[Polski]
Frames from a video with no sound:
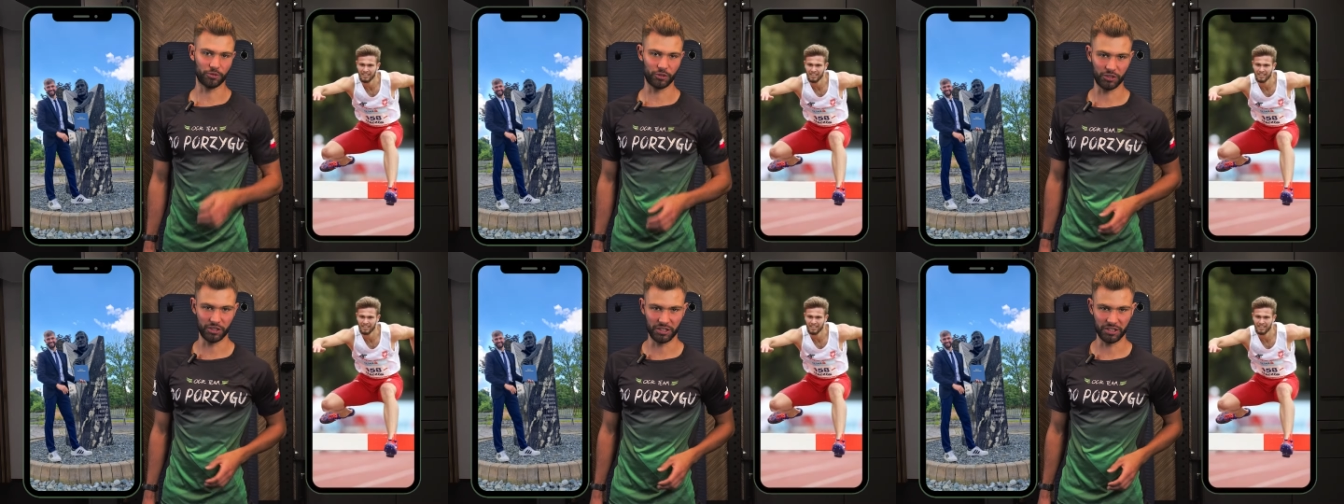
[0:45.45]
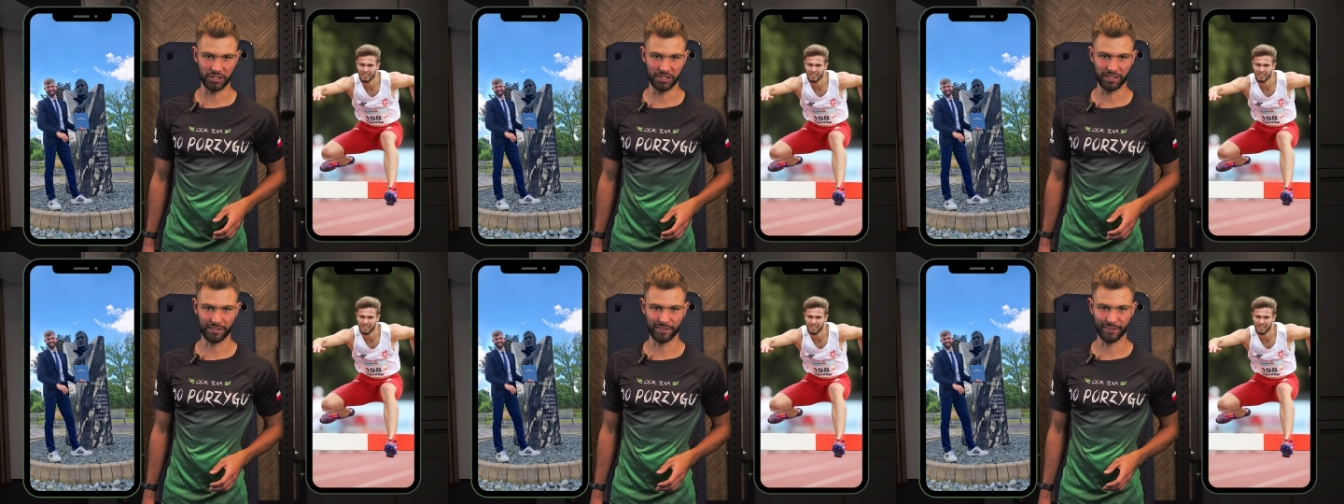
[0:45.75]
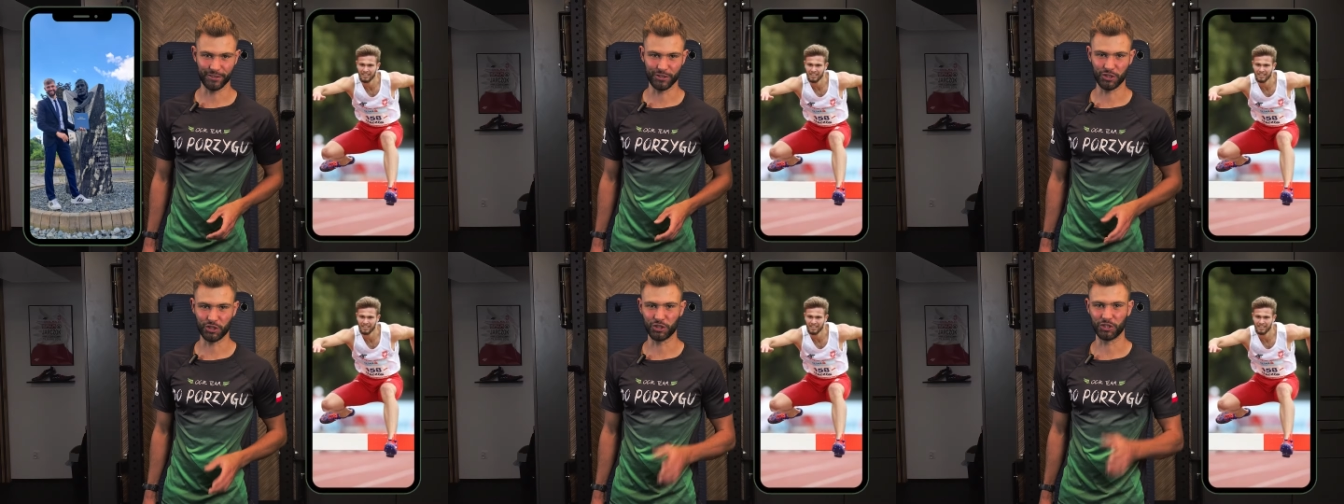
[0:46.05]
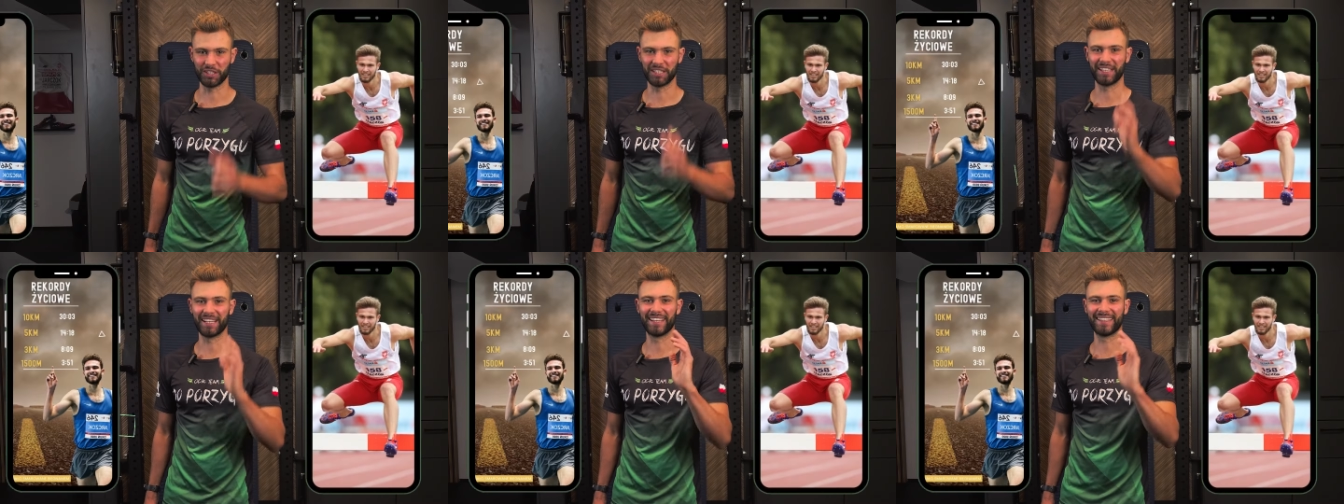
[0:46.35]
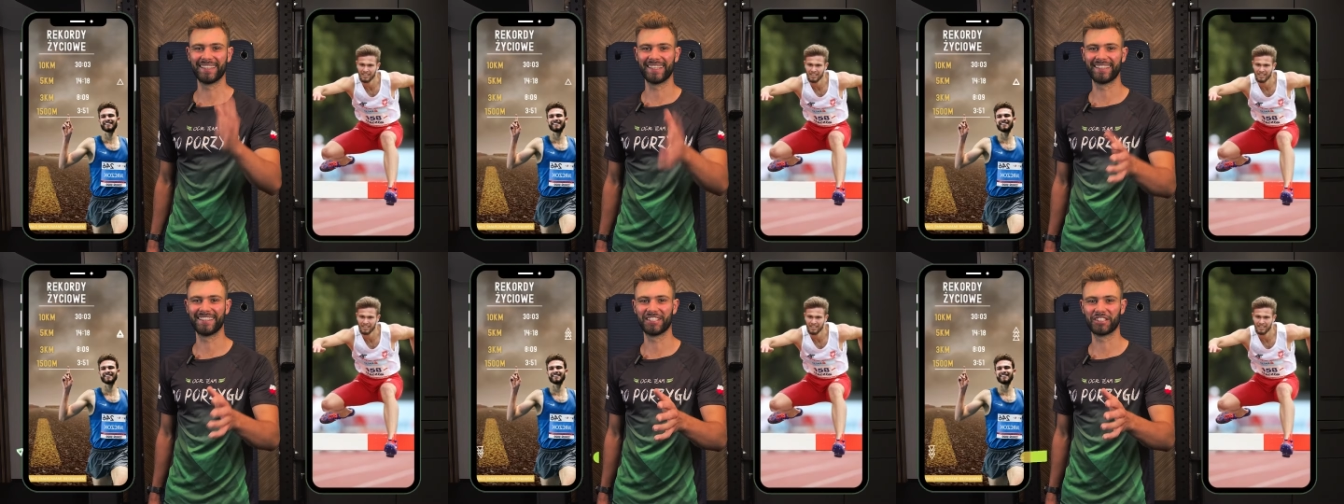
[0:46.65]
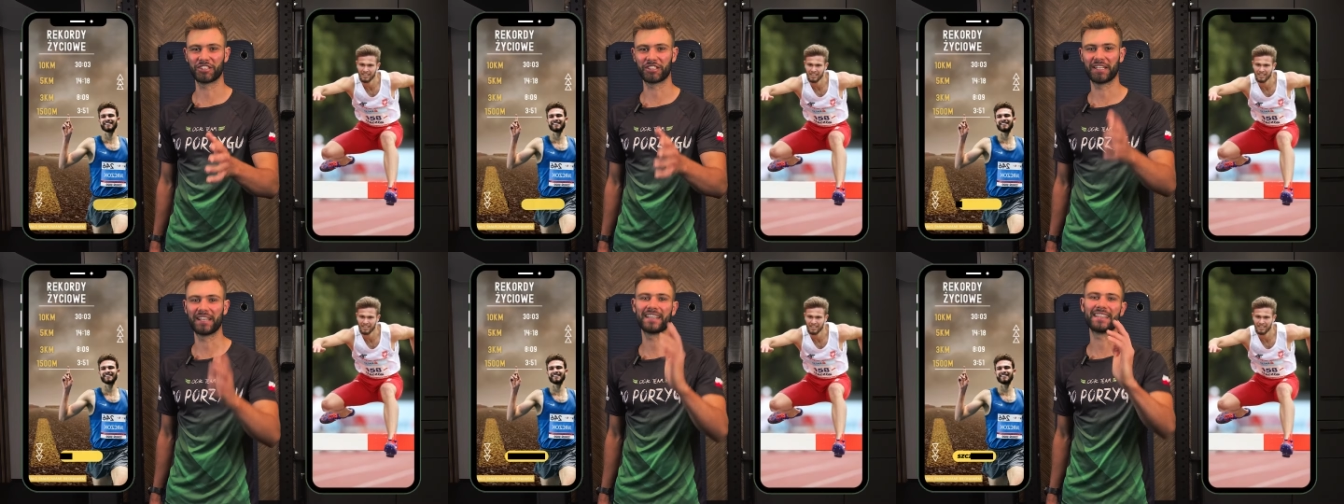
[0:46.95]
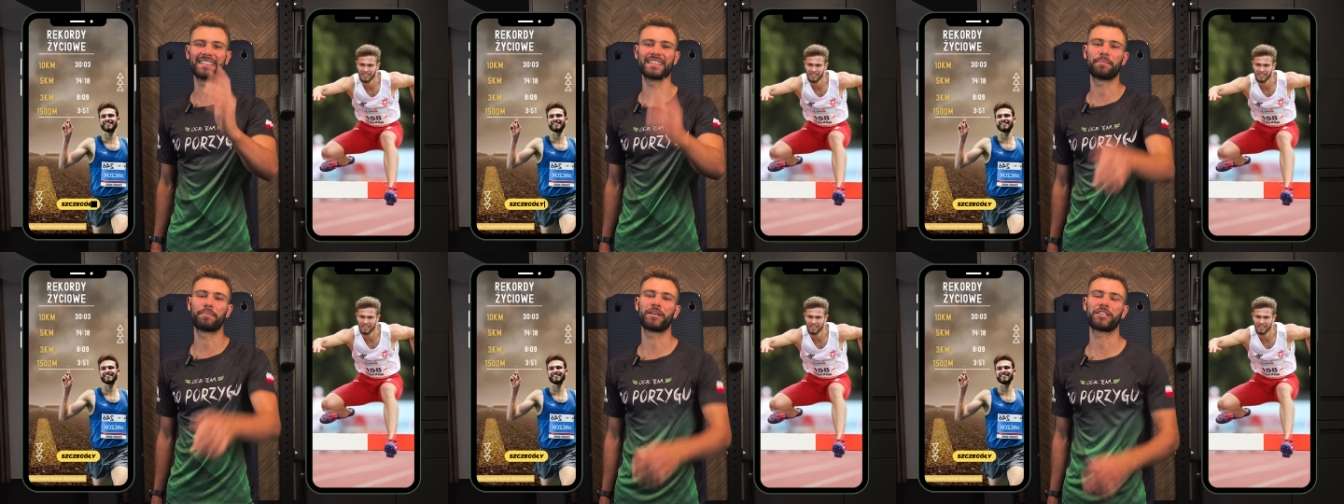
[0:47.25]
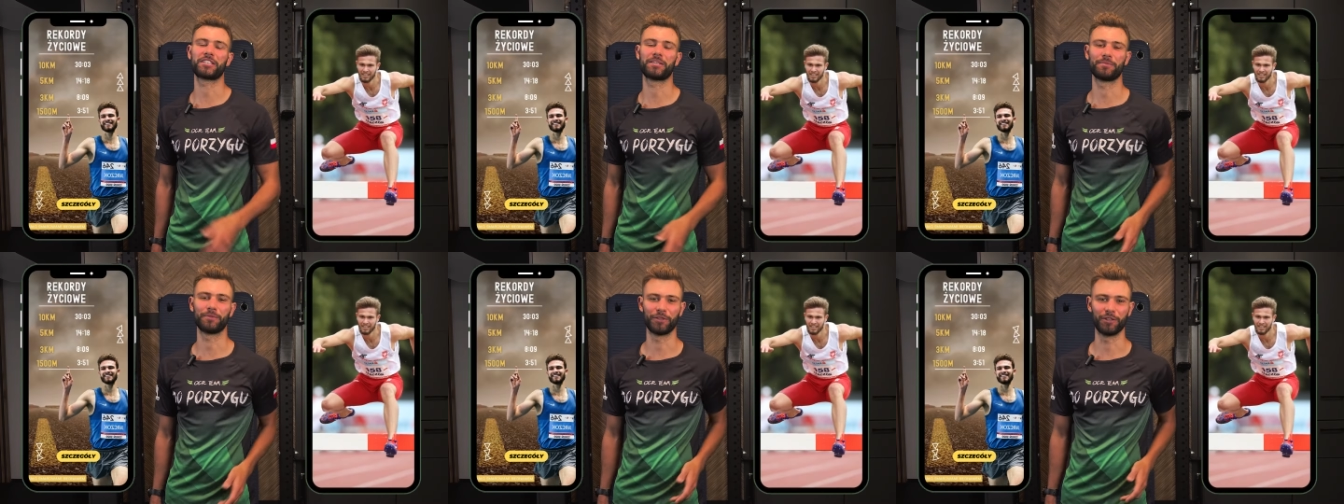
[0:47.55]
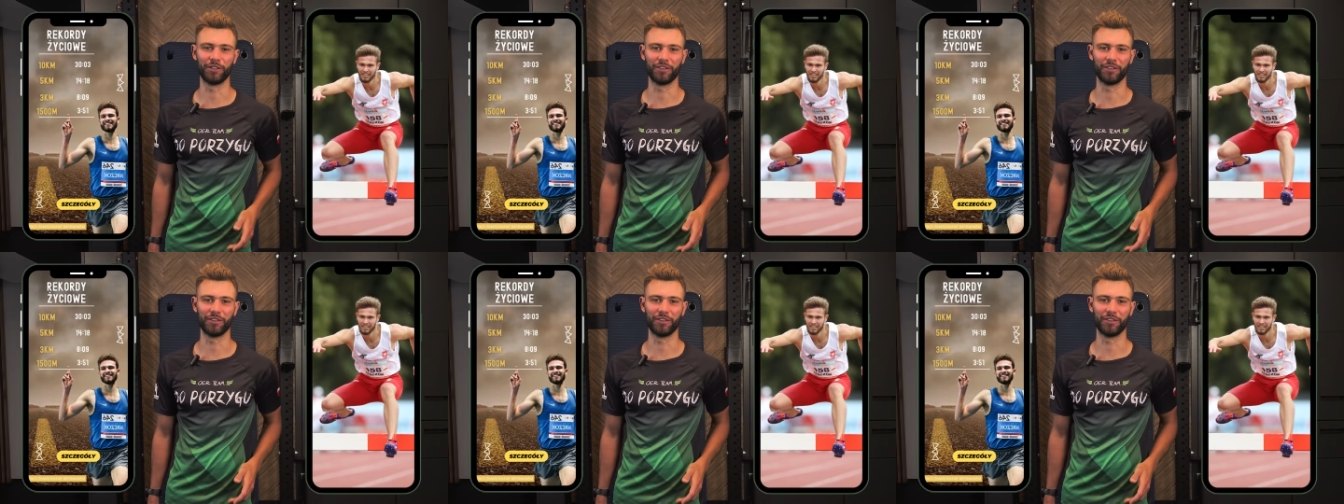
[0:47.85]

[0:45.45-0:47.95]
3003 na dyszkę. Zapraszam do